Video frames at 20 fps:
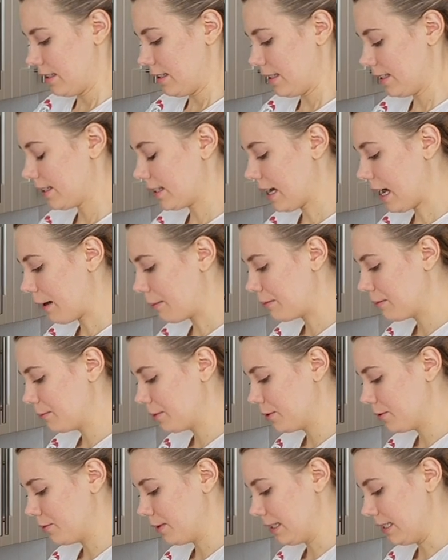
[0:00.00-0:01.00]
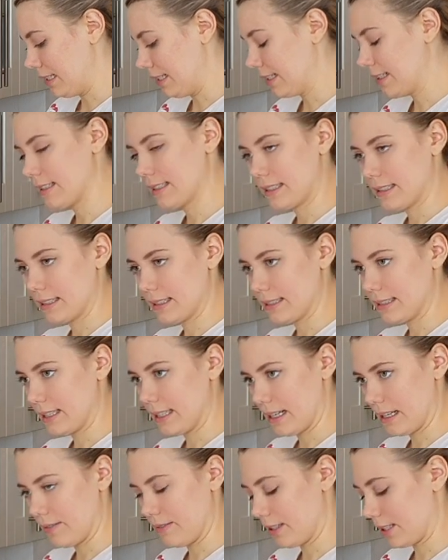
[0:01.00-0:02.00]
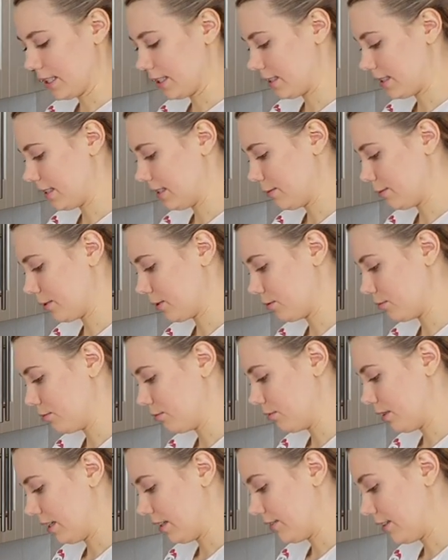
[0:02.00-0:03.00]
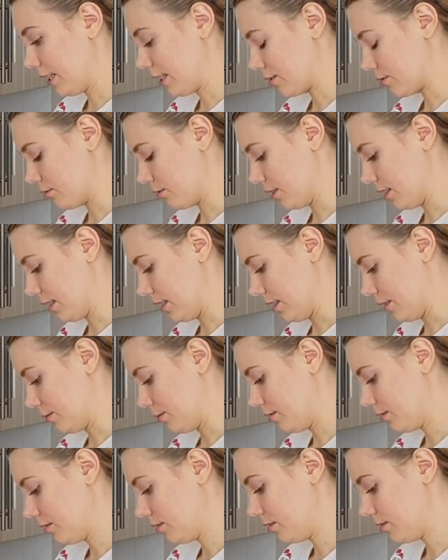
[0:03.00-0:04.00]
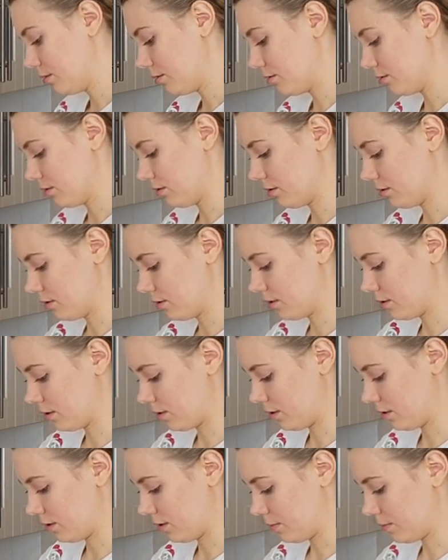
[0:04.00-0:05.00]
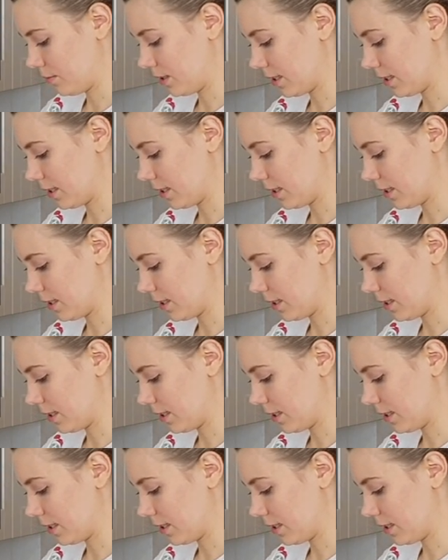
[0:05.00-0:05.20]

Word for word: ich habe mir überlegt, dass ich einfach jetzt nicht mehr so hohe Erwartungen habe und ähm,